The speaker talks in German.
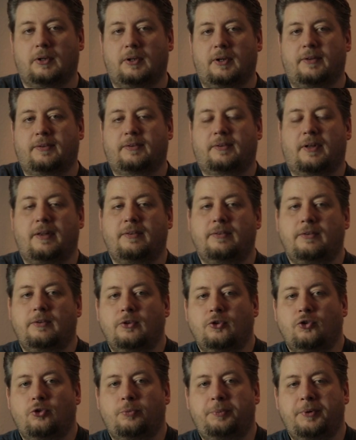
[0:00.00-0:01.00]
Das
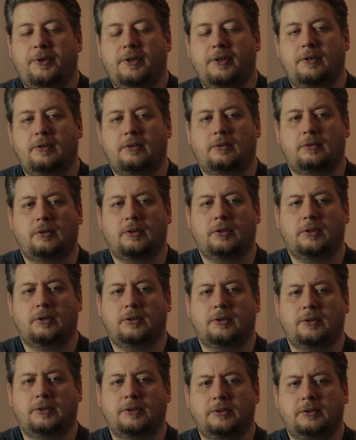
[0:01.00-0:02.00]
Ganze spielt
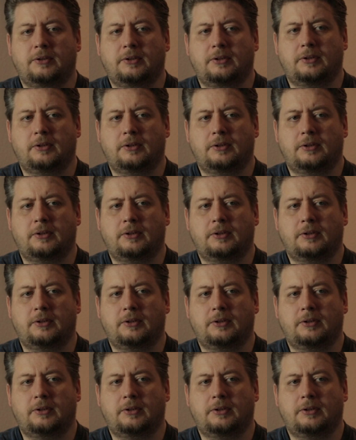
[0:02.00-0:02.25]
äh, in äh,